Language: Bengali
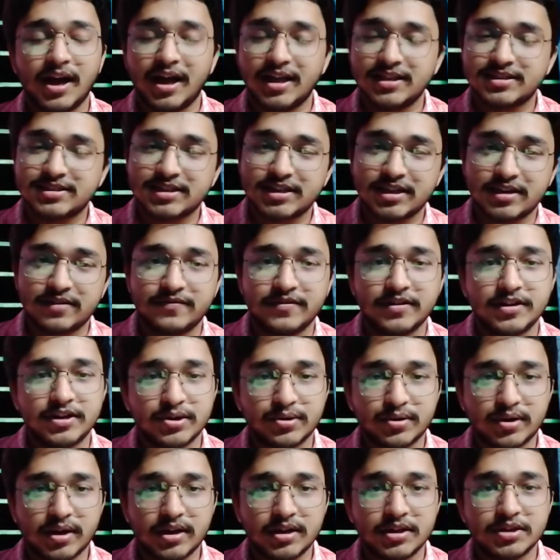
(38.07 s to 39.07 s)
আজকের
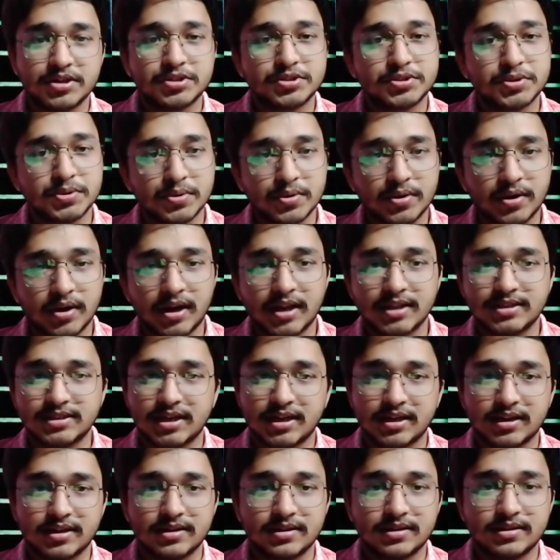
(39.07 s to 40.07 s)
ভিডিওটা শুরু করা
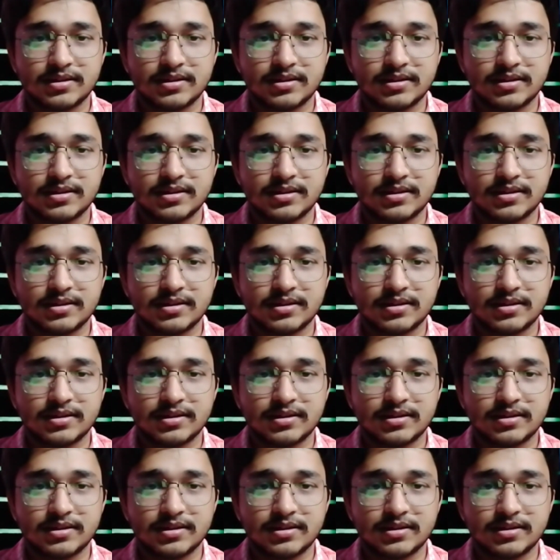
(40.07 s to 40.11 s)
যাক